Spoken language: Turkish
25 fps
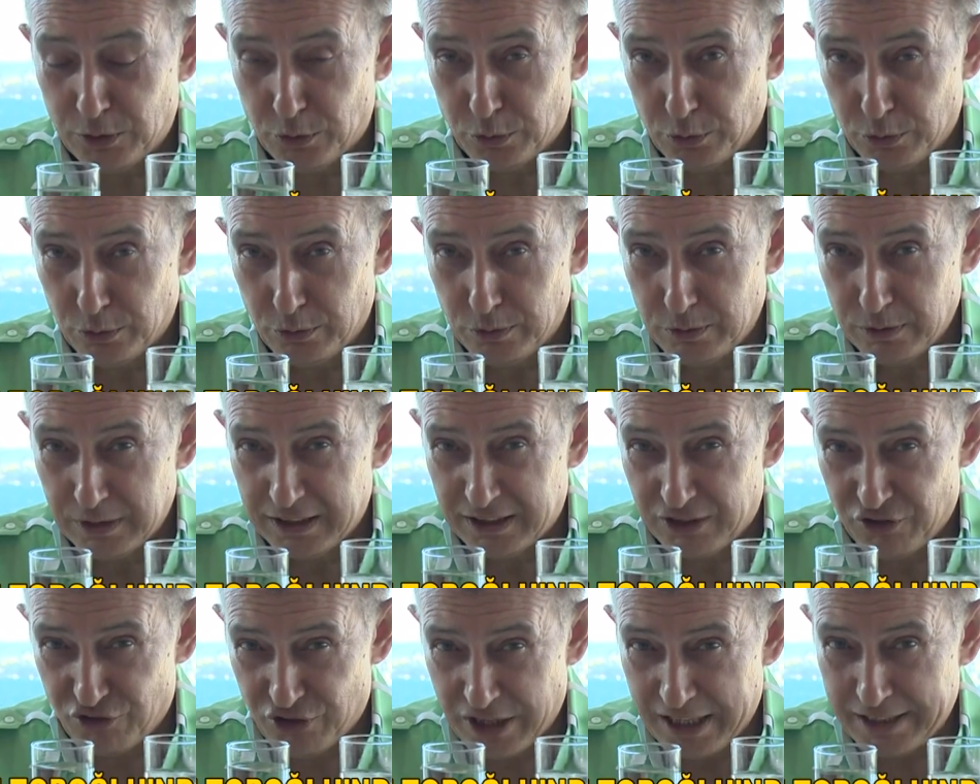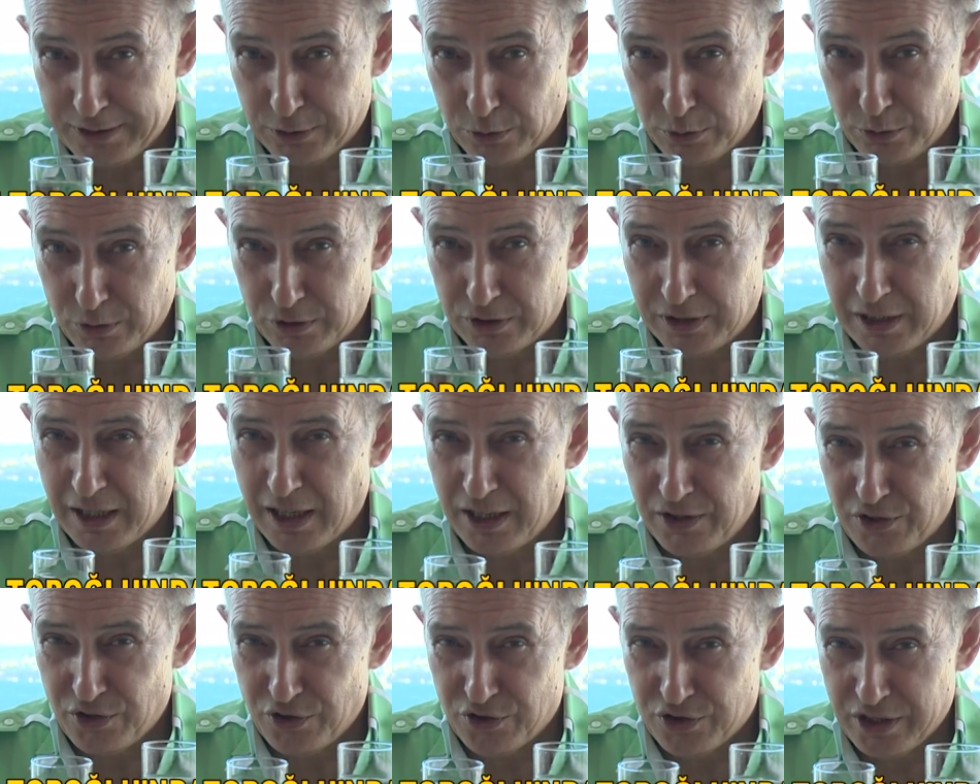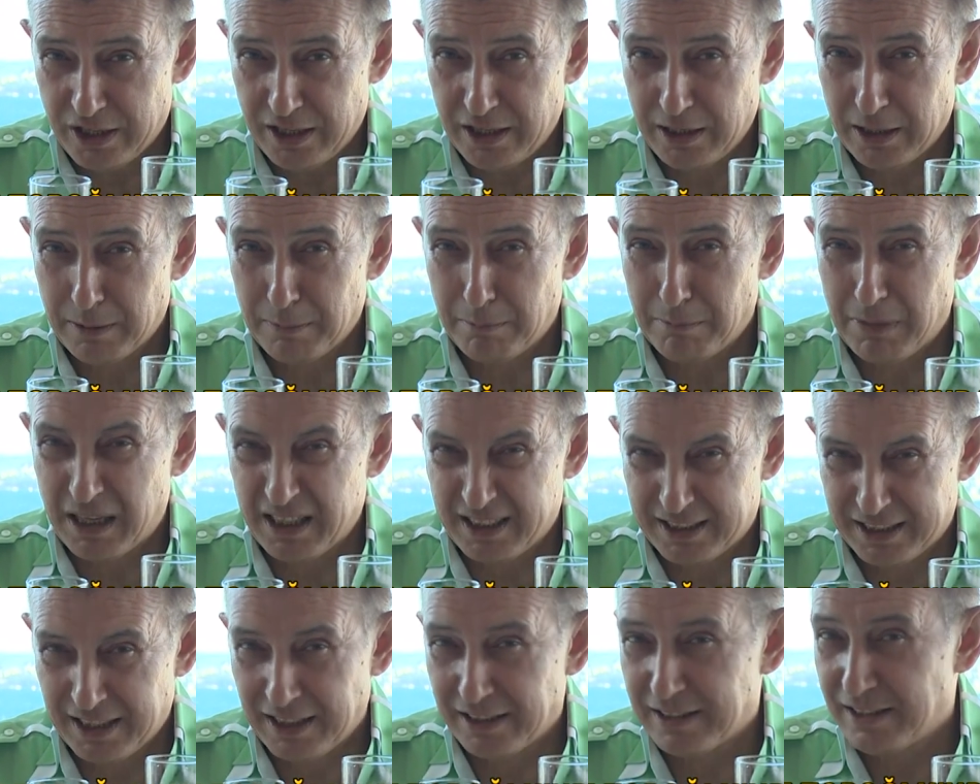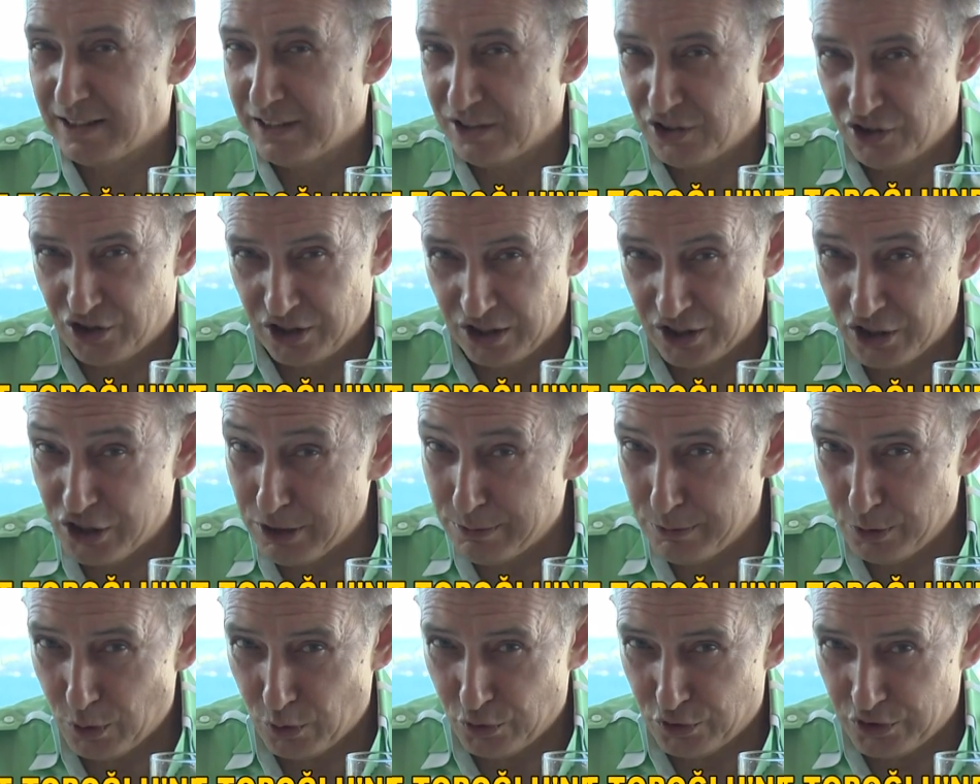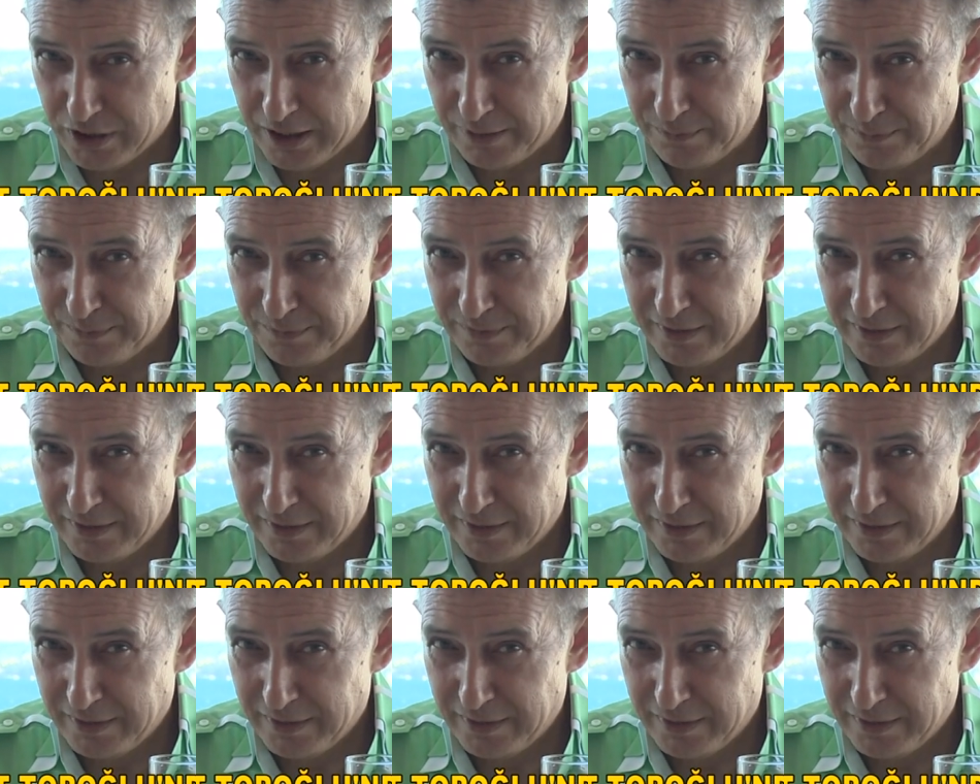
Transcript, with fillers: suyu, sıcak suyu sadece bağırsaklarınız çalışmıyorsa